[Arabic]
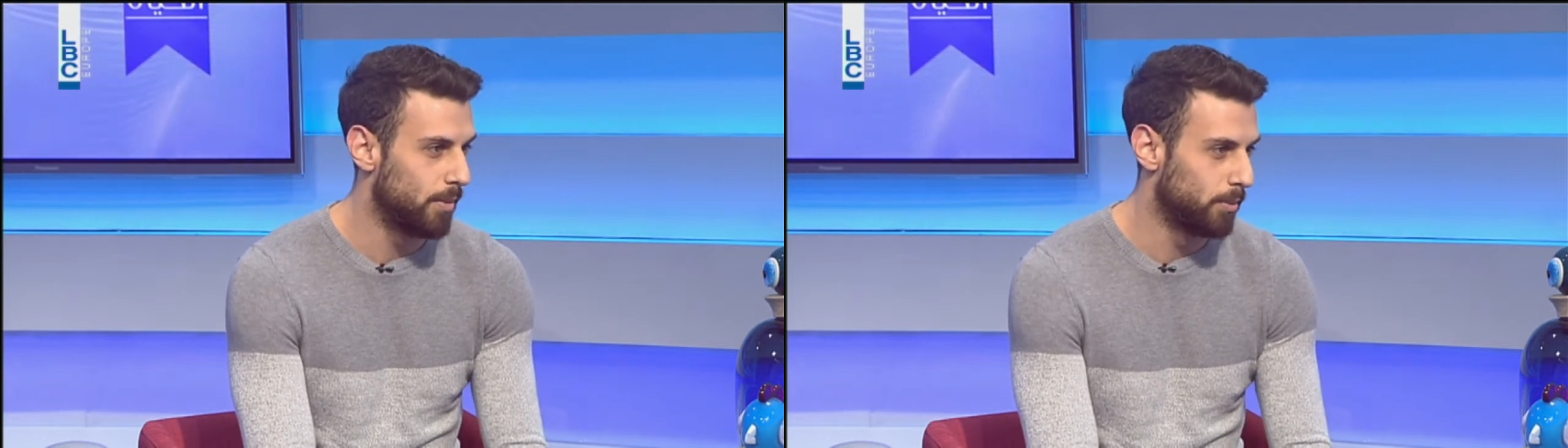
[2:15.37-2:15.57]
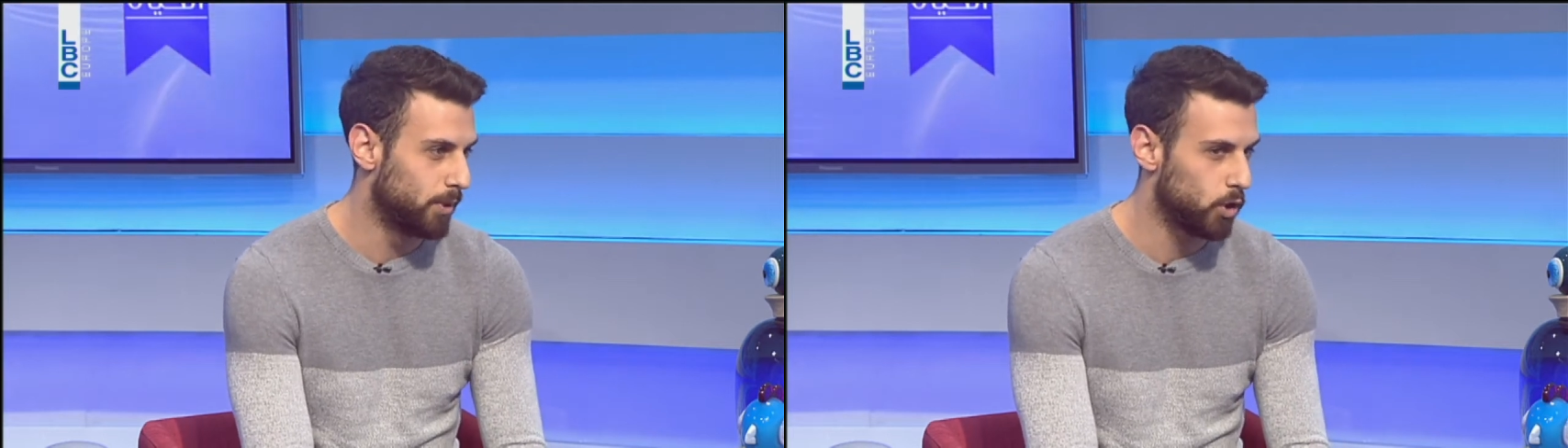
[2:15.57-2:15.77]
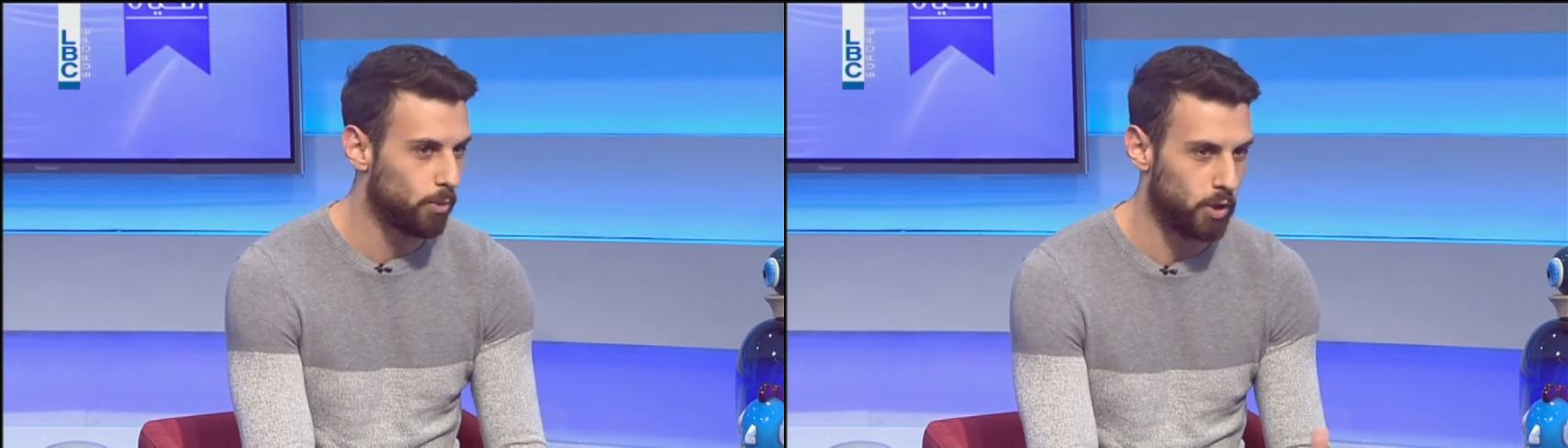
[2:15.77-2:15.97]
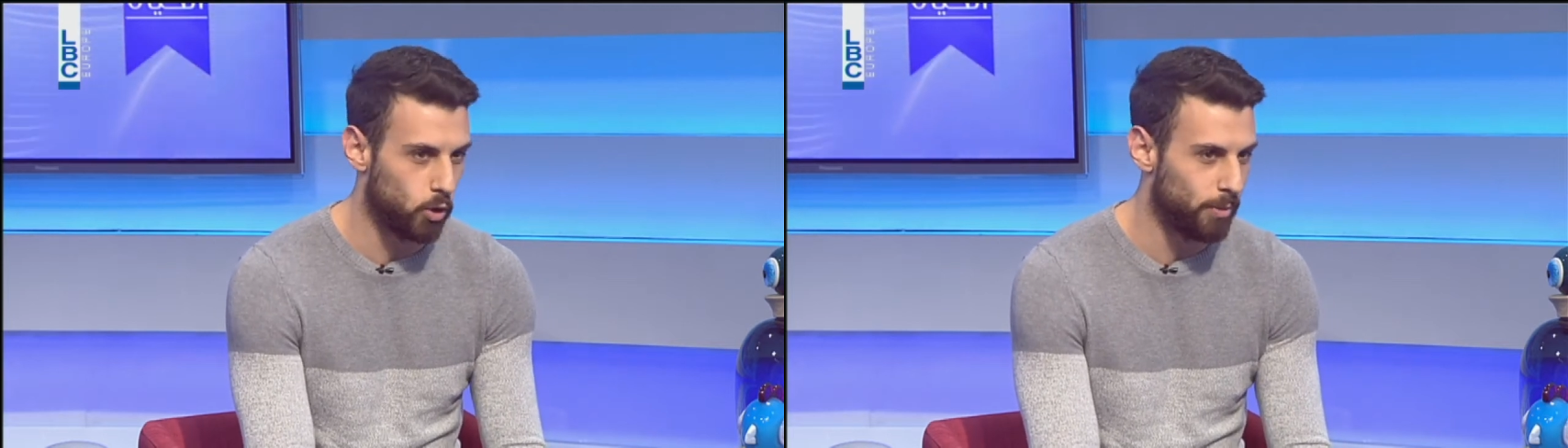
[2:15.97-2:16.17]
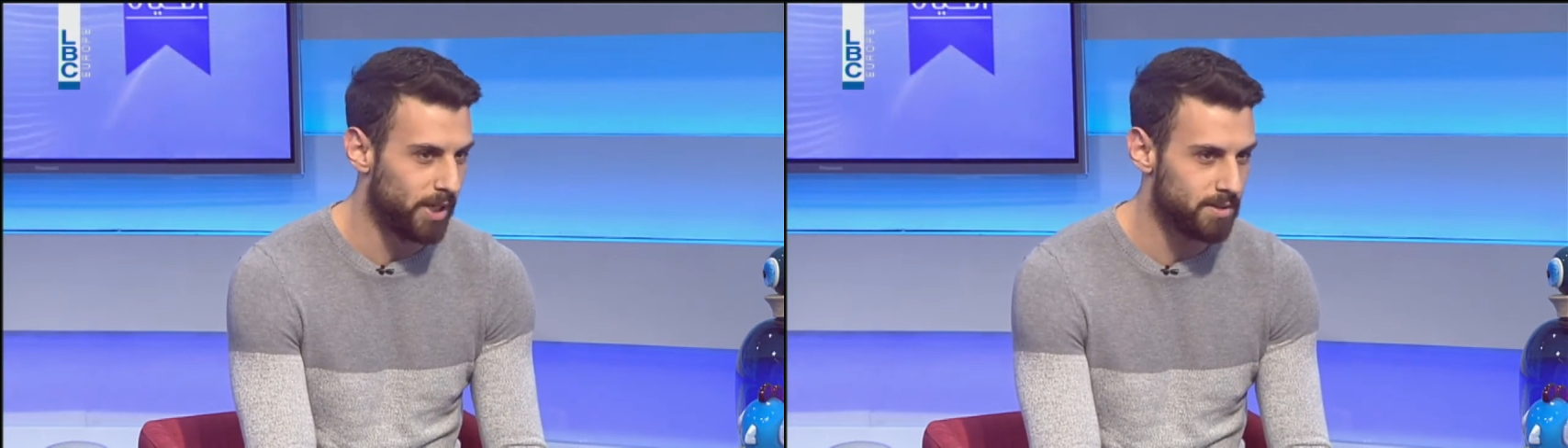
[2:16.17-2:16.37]
لما بيحكوا
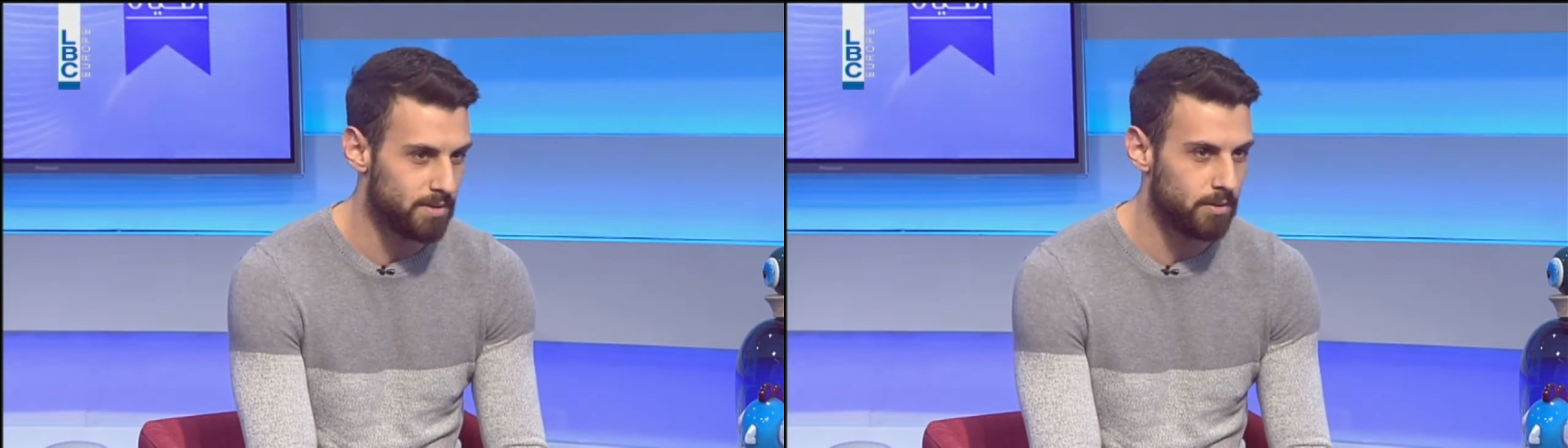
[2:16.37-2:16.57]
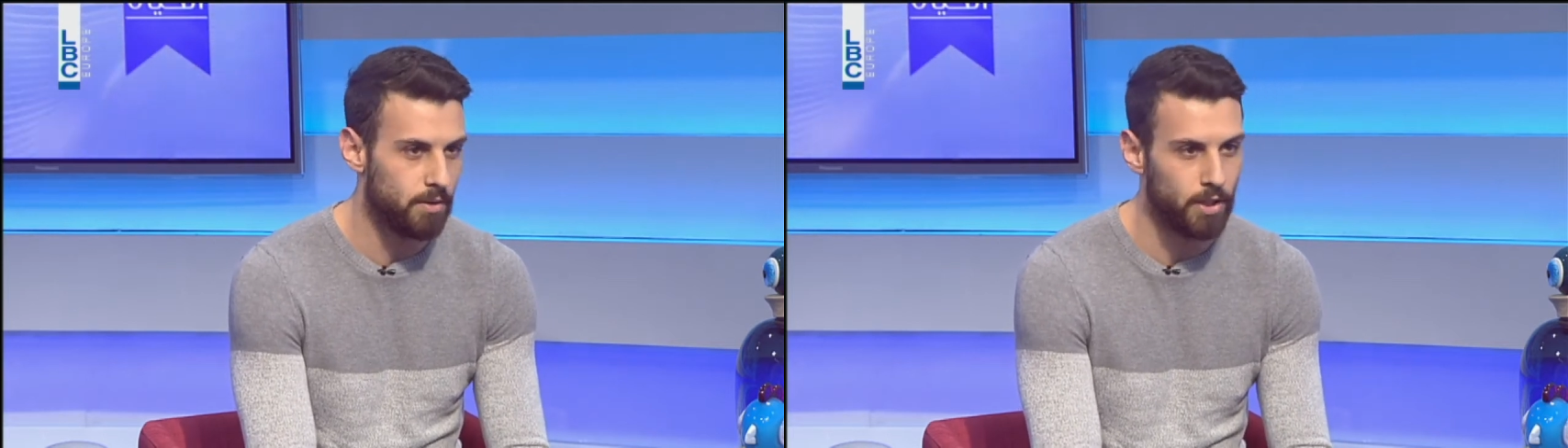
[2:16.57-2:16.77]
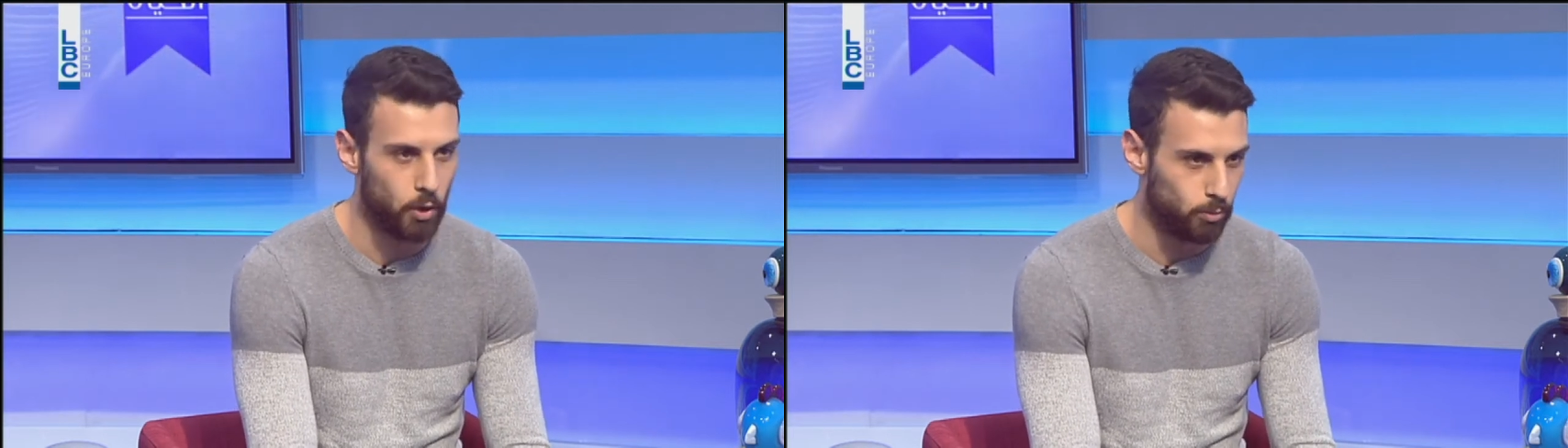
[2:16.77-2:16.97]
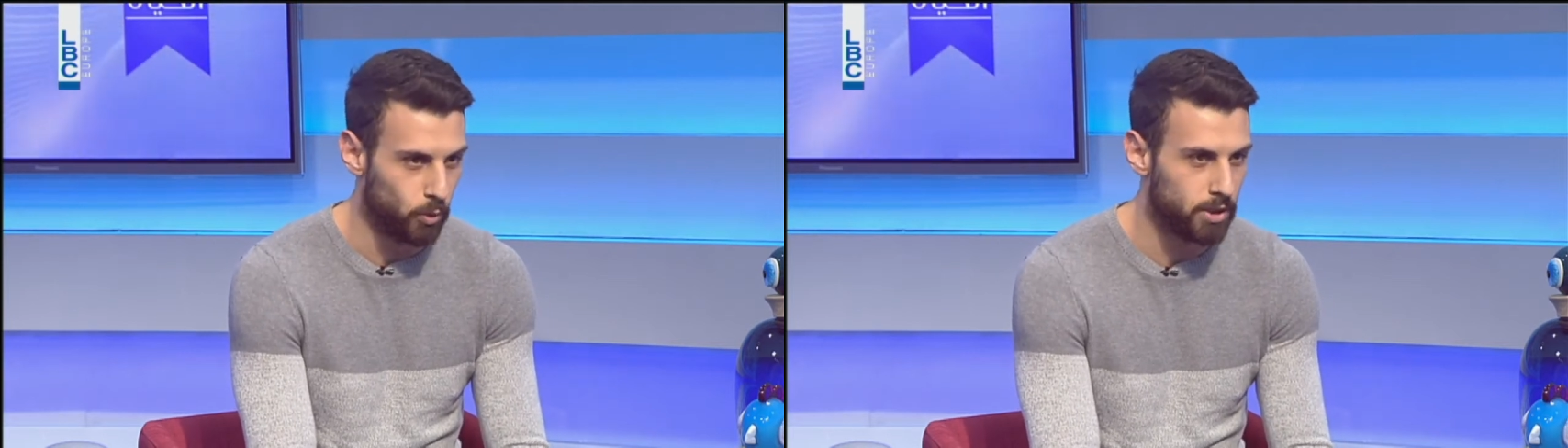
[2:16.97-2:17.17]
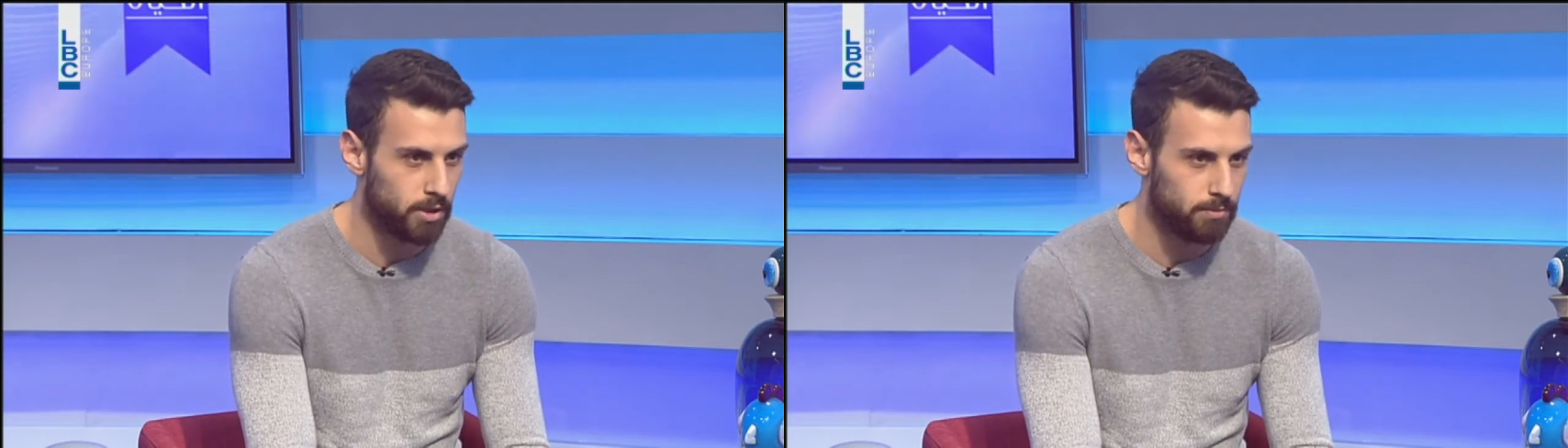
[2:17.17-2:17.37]
بالرومانس ذا نوت بوك